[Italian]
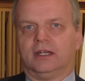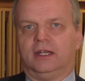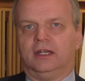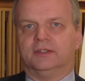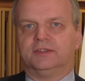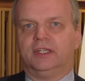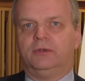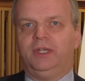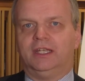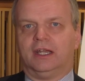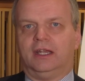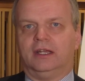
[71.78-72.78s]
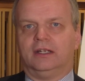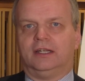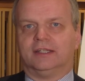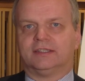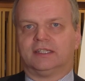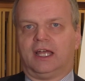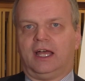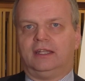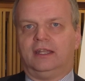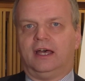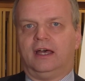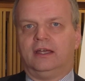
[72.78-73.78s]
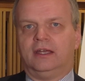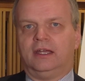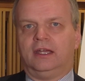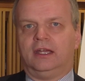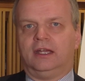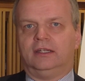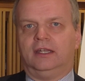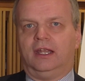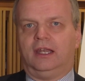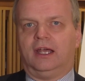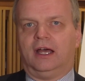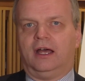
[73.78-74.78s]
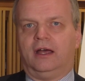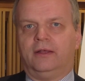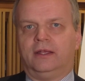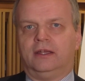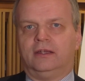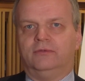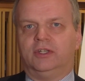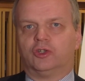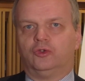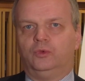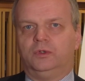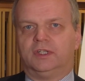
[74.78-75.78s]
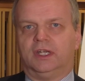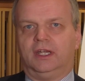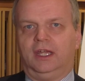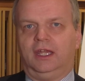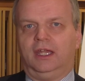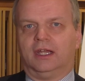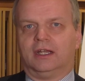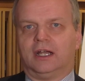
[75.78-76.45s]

eh, seguire la strada della virtute e